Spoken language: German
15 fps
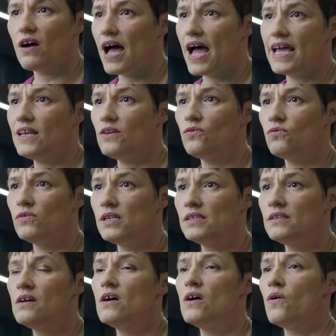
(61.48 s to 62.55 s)
noch
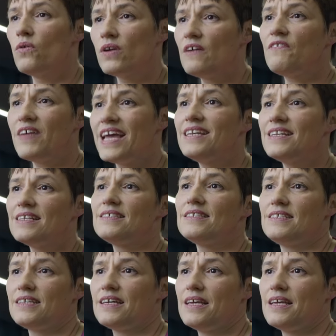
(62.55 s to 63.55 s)
einholen oder verändert sich